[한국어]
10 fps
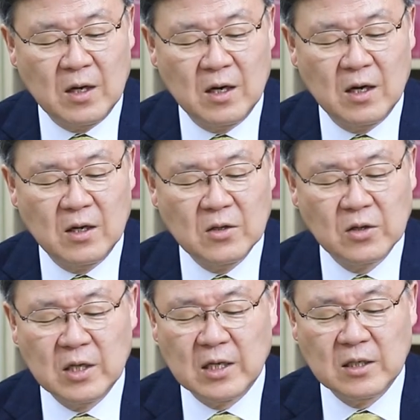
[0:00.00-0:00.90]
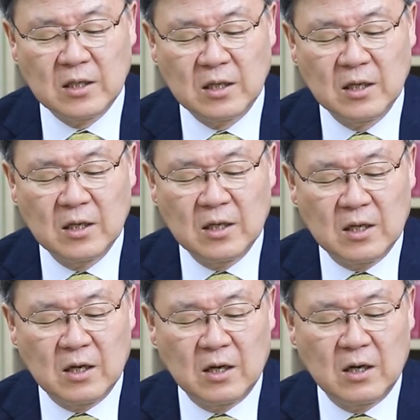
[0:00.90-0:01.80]
어, 여기에는
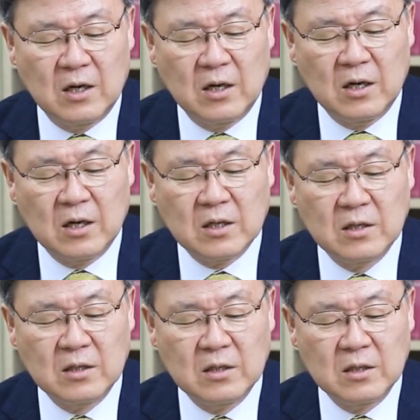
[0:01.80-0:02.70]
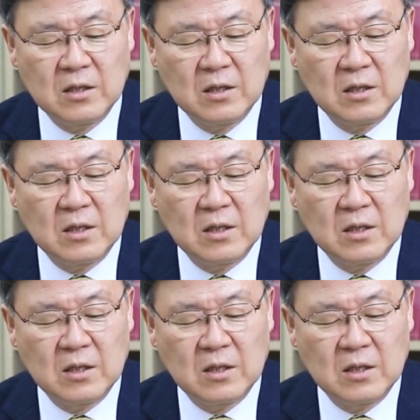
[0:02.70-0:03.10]
어, 그